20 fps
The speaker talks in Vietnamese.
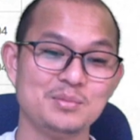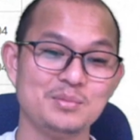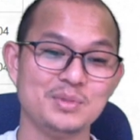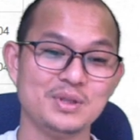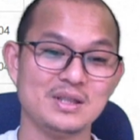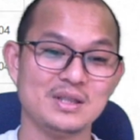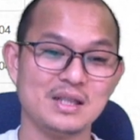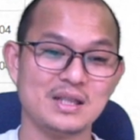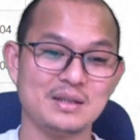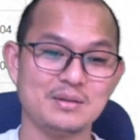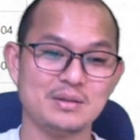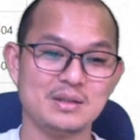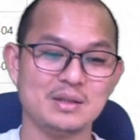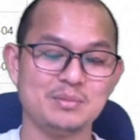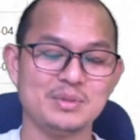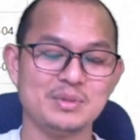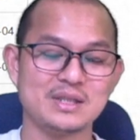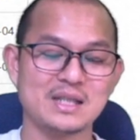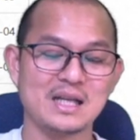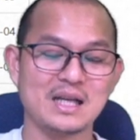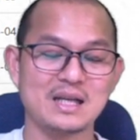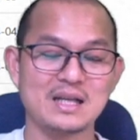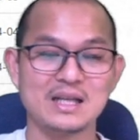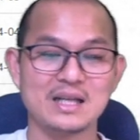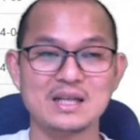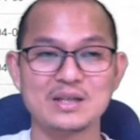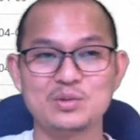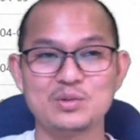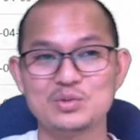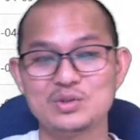vì riêng bây giờ cái
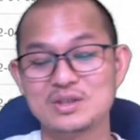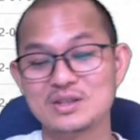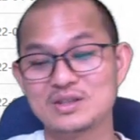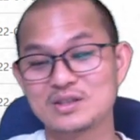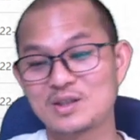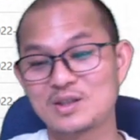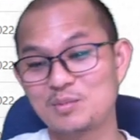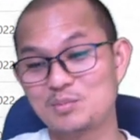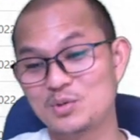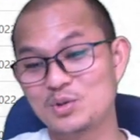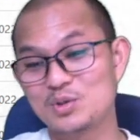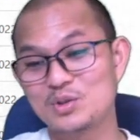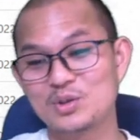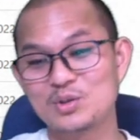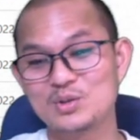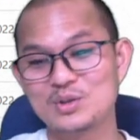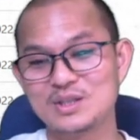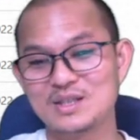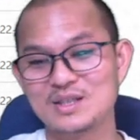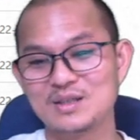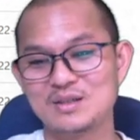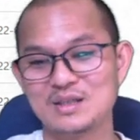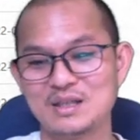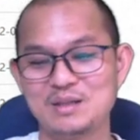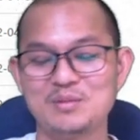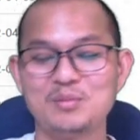đấy cái độ chín sắm lối cái độ chia